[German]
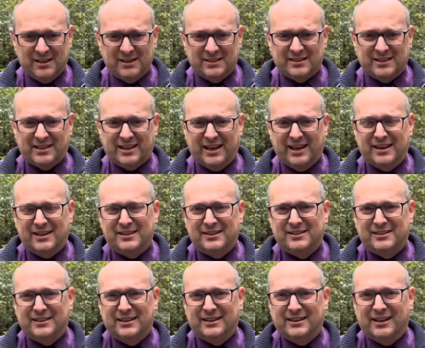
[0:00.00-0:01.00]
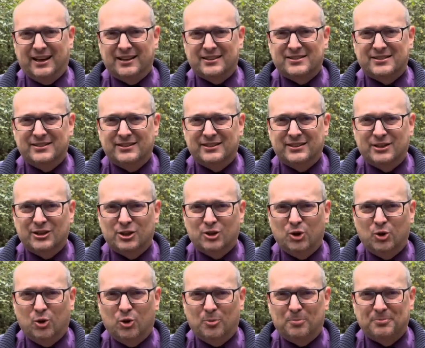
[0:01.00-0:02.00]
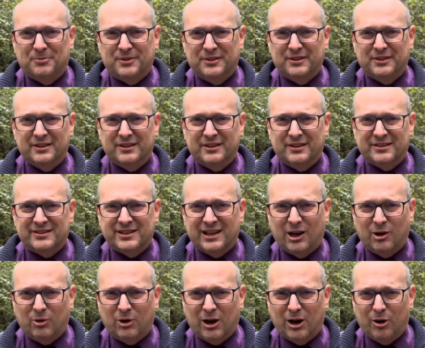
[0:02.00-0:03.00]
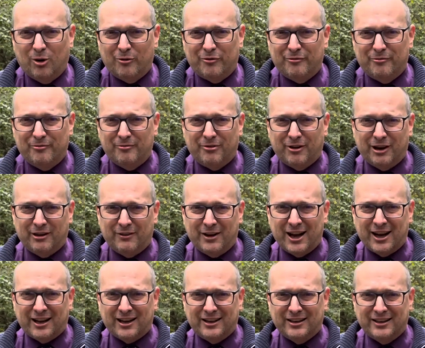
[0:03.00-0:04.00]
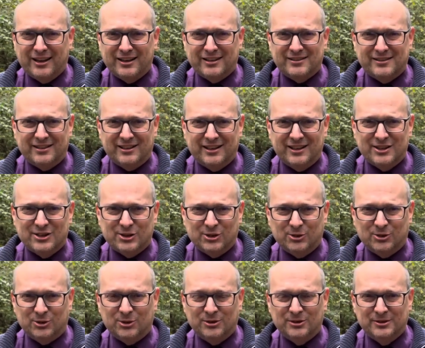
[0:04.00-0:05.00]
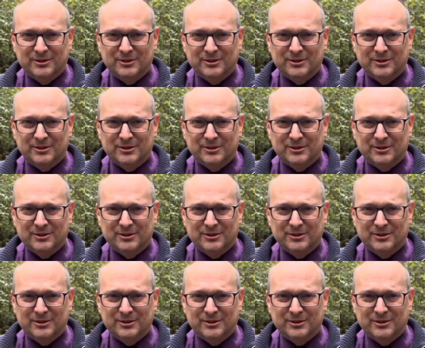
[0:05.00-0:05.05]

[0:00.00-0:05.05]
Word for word: Sie kennen den ganzen korrupten Sauhaufen, Frau Wagenknecht. Also